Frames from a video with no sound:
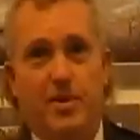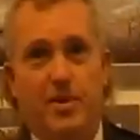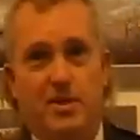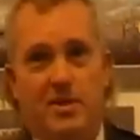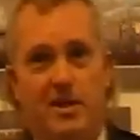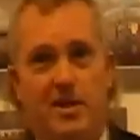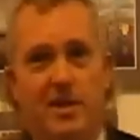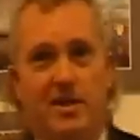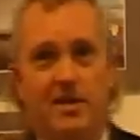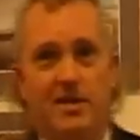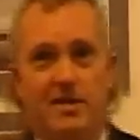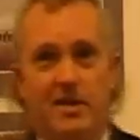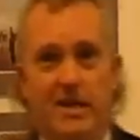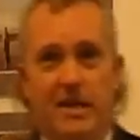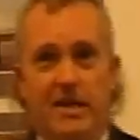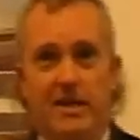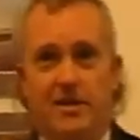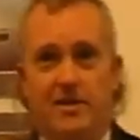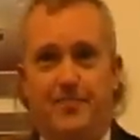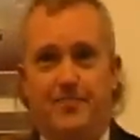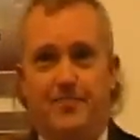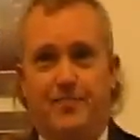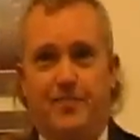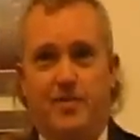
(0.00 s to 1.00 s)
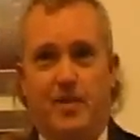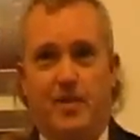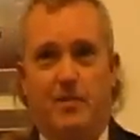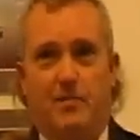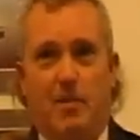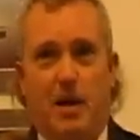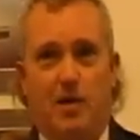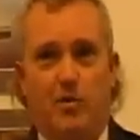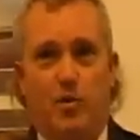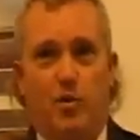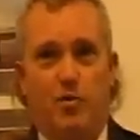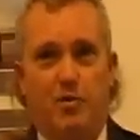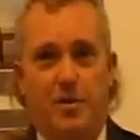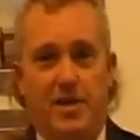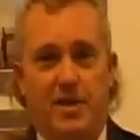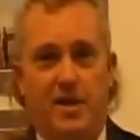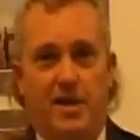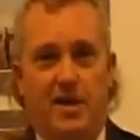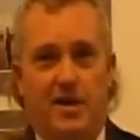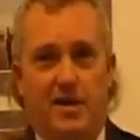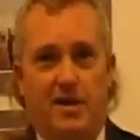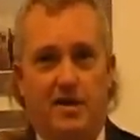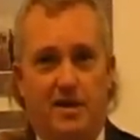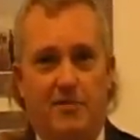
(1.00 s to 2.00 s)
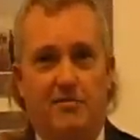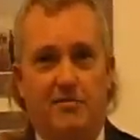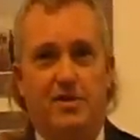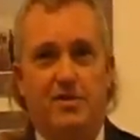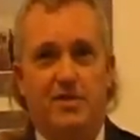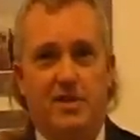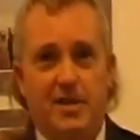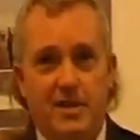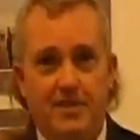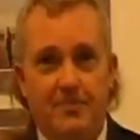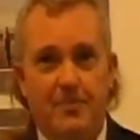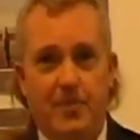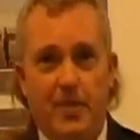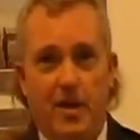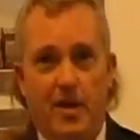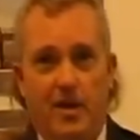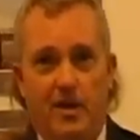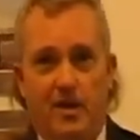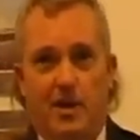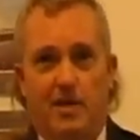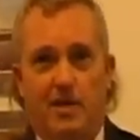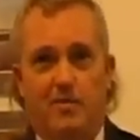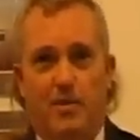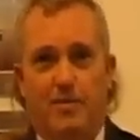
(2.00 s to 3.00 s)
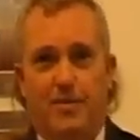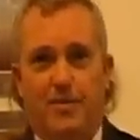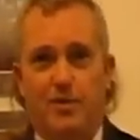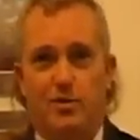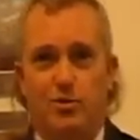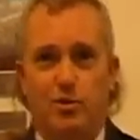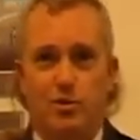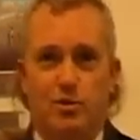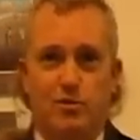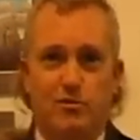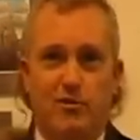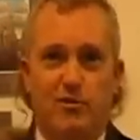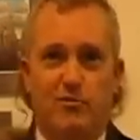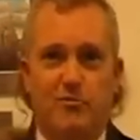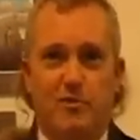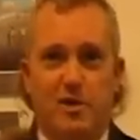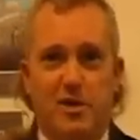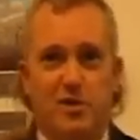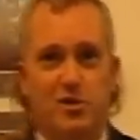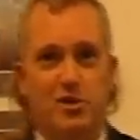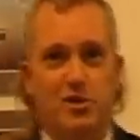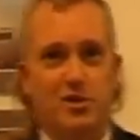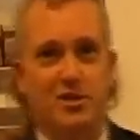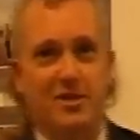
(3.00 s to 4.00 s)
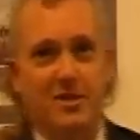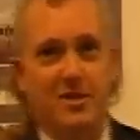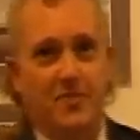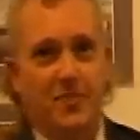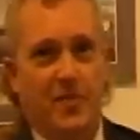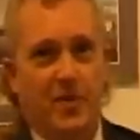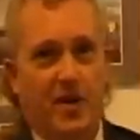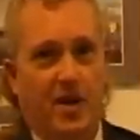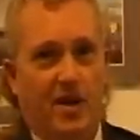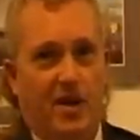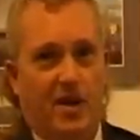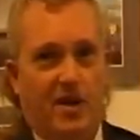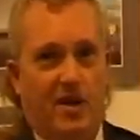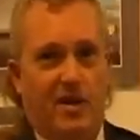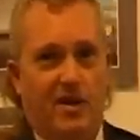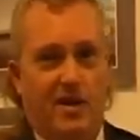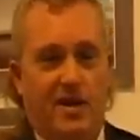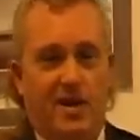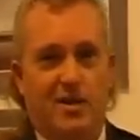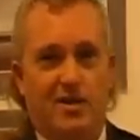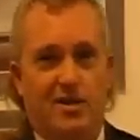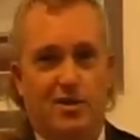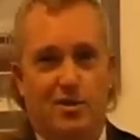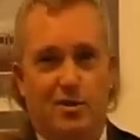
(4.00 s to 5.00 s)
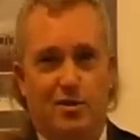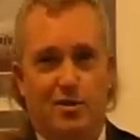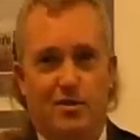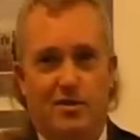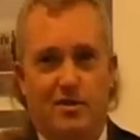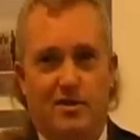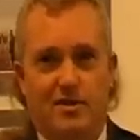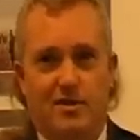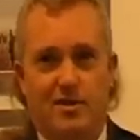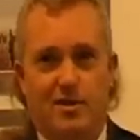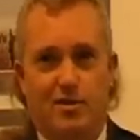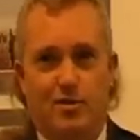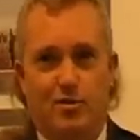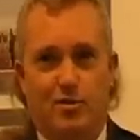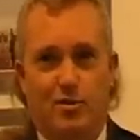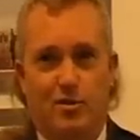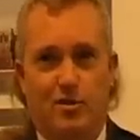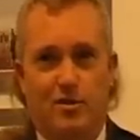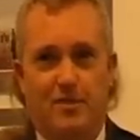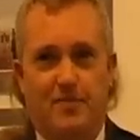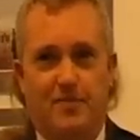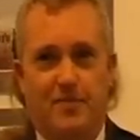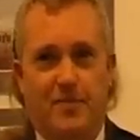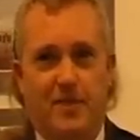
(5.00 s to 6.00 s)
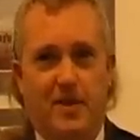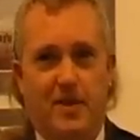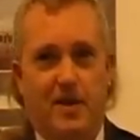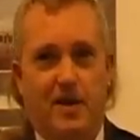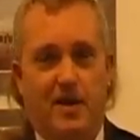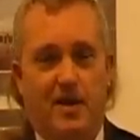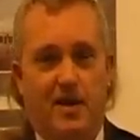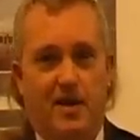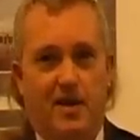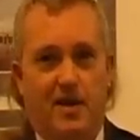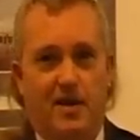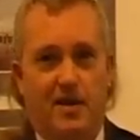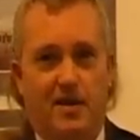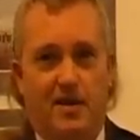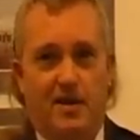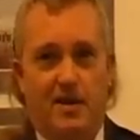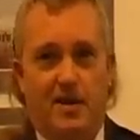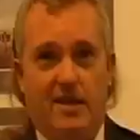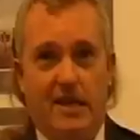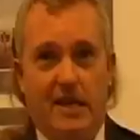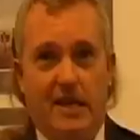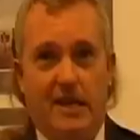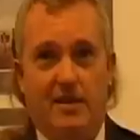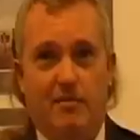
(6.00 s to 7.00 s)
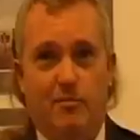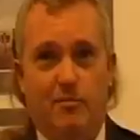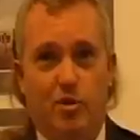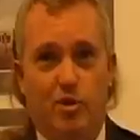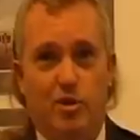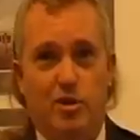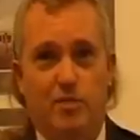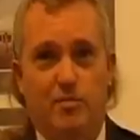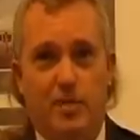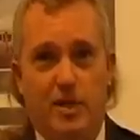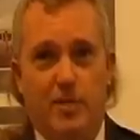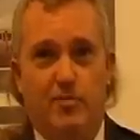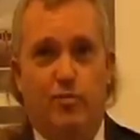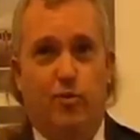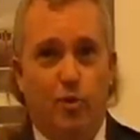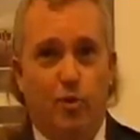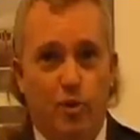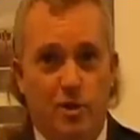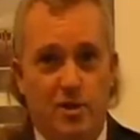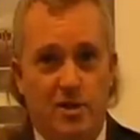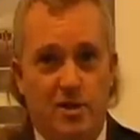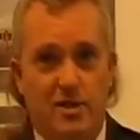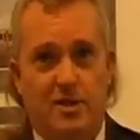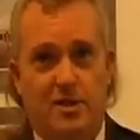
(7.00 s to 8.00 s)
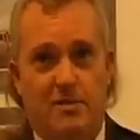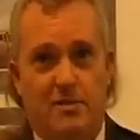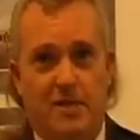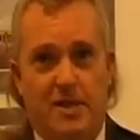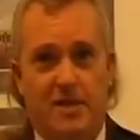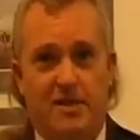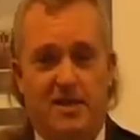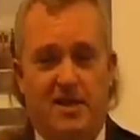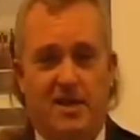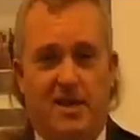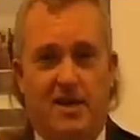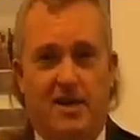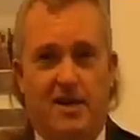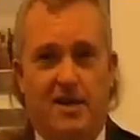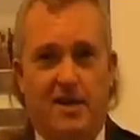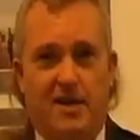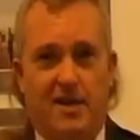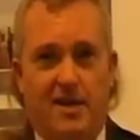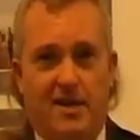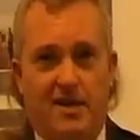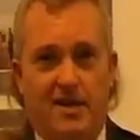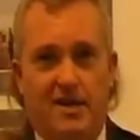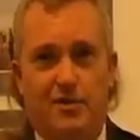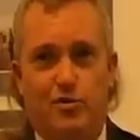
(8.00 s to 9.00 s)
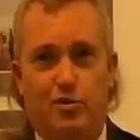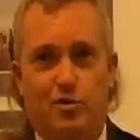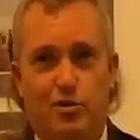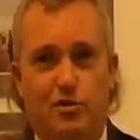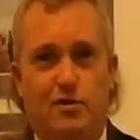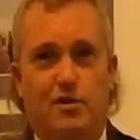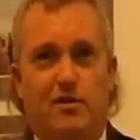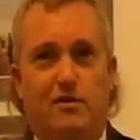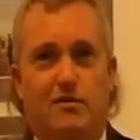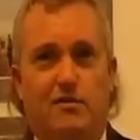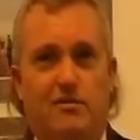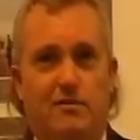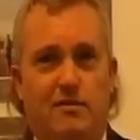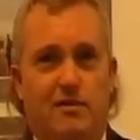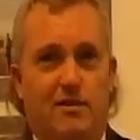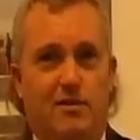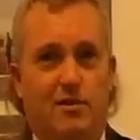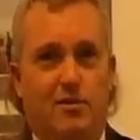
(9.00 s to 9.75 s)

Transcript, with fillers: пришла идея, мама у меня, она везде как бы присутствует в моей жизни. я решил, э, что их может быть больше, чем одна. И создал э,